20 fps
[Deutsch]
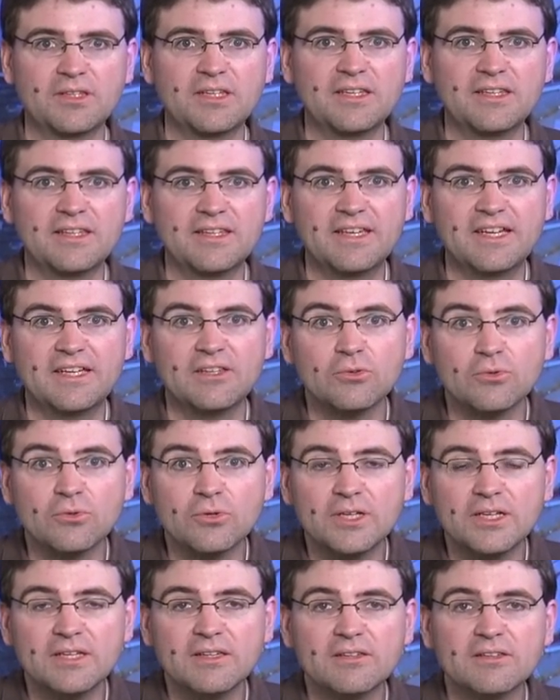Denn
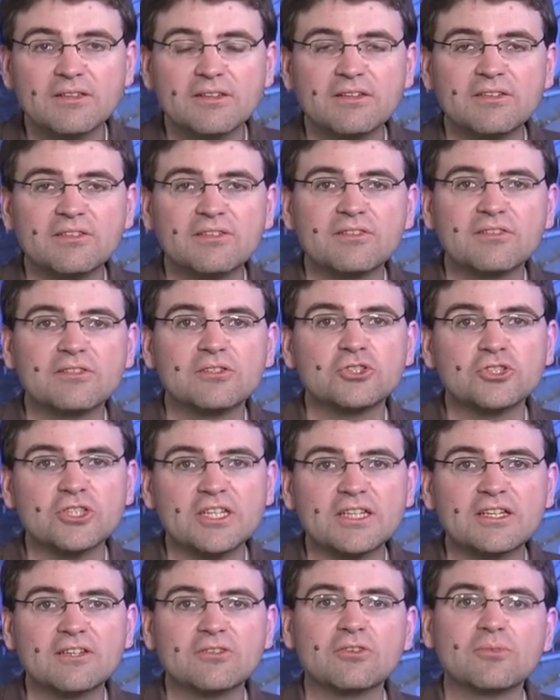Android ist
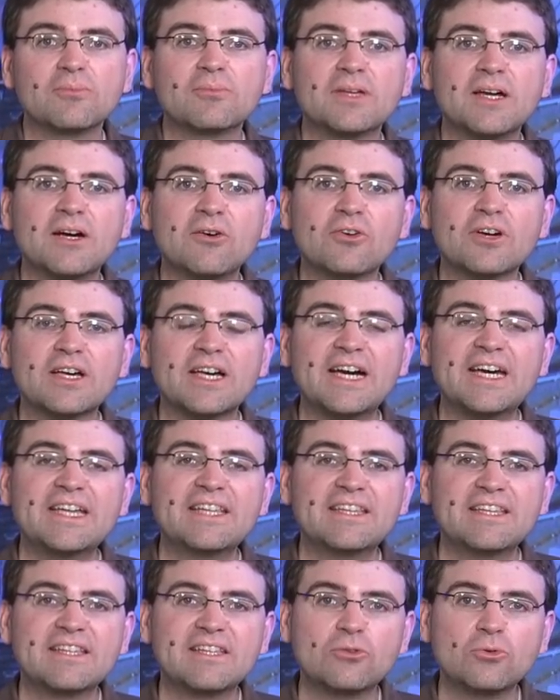streng genommen ja auch
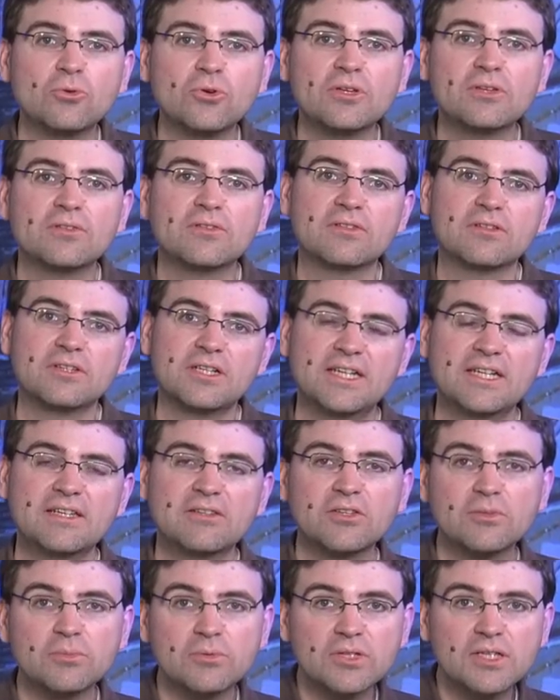kein neues
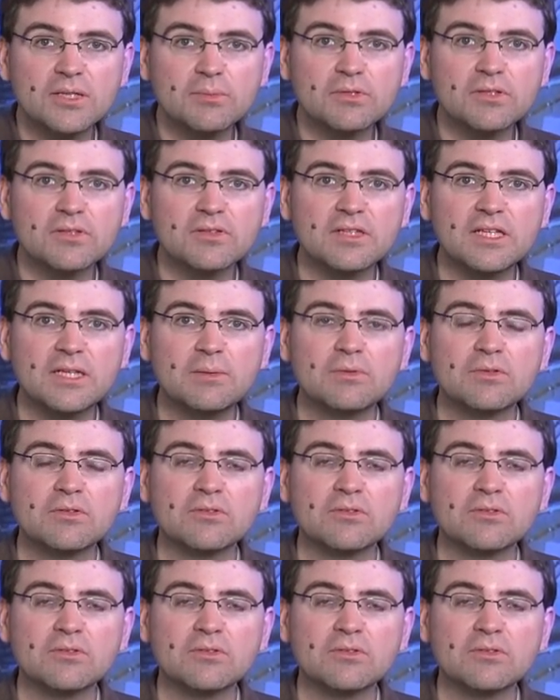eigenes Betriebssystem,